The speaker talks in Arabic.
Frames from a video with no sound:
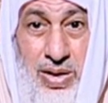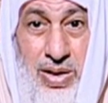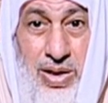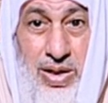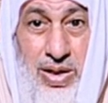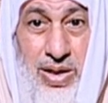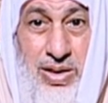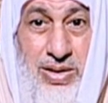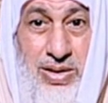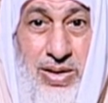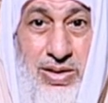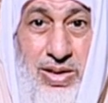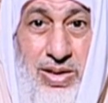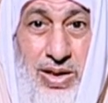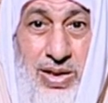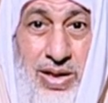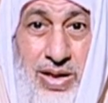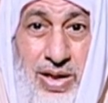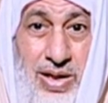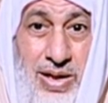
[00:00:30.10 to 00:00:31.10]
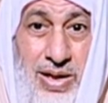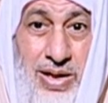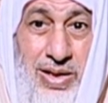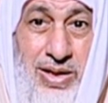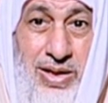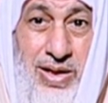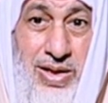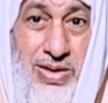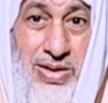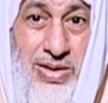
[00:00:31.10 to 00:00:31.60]
ألا تتقي الله
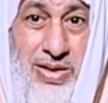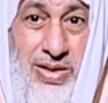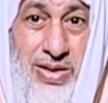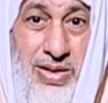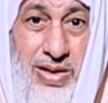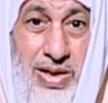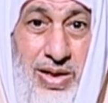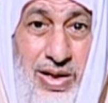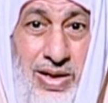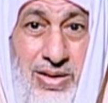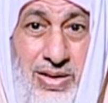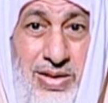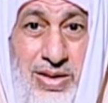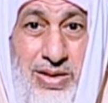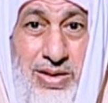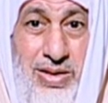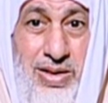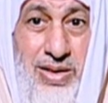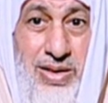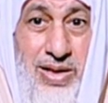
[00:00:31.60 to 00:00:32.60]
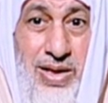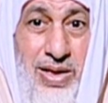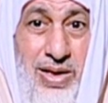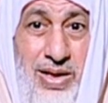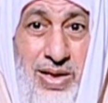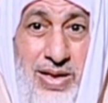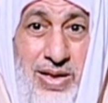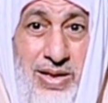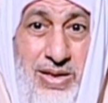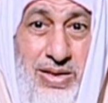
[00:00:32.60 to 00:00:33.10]
يا شيخ ألا تتقي
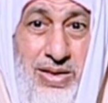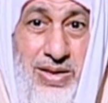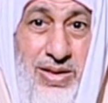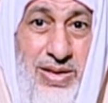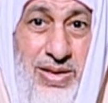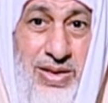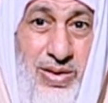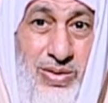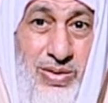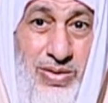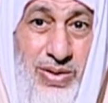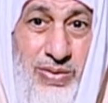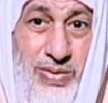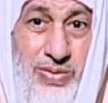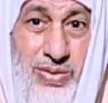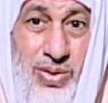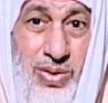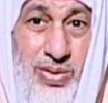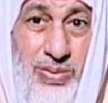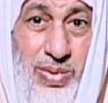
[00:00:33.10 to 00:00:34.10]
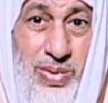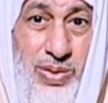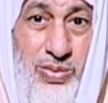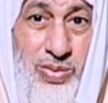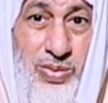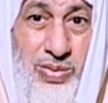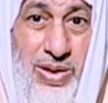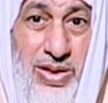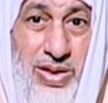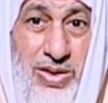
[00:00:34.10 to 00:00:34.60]
الله إذا وصفت أم
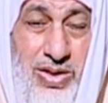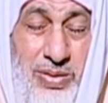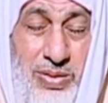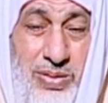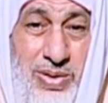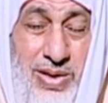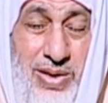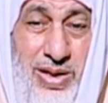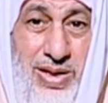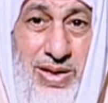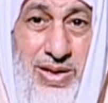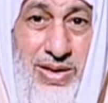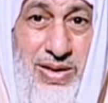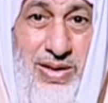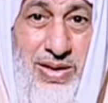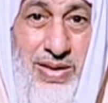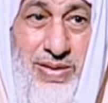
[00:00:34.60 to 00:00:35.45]
المؤمنين عائشة بذلك